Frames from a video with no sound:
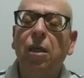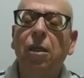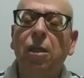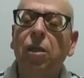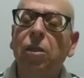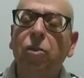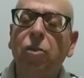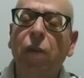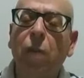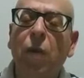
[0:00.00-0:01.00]
que dirige
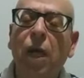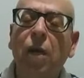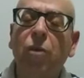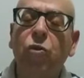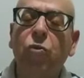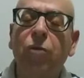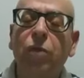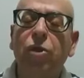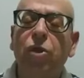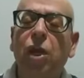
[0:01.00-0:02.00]
os trabalhos do
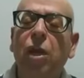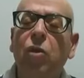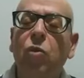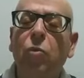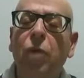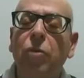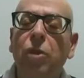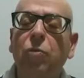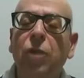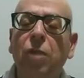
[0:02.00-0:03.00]
Evangelho do plano
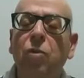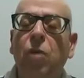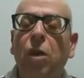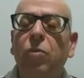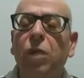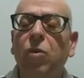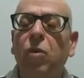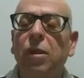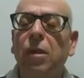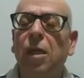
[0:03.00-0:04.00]
espiritual em
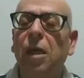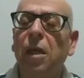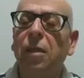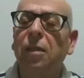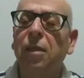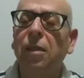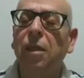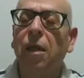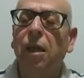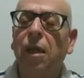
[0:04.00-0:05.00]
nossa casa,
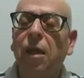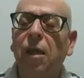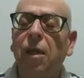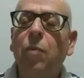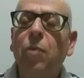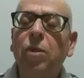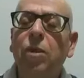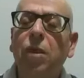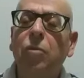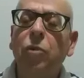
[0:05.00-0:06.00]
que
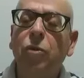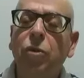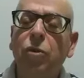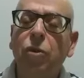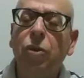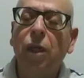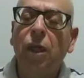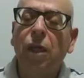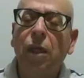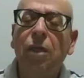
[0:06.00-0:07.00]
possamos
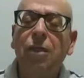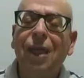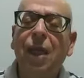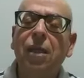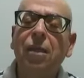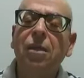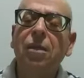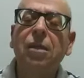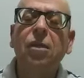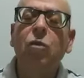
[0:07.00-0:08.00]
estar
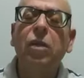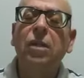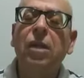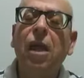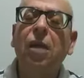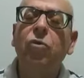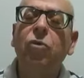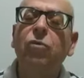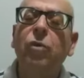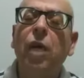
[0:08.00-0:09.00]

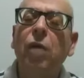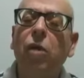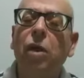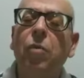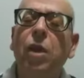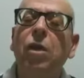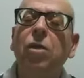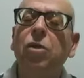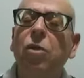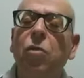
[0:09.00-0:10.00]
sintonizados
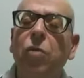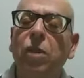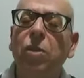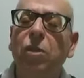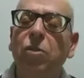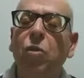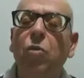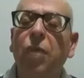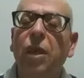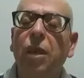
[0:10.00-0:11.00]
vibratoriamente com estes
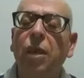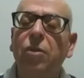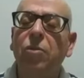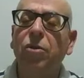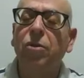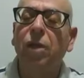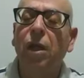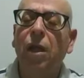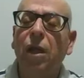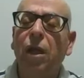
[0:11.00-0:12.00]
companheiros,
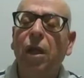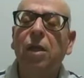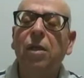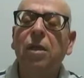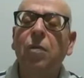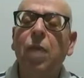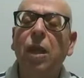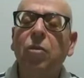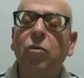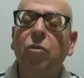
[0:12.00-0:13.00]

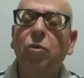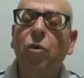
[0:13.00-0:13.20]
recebendo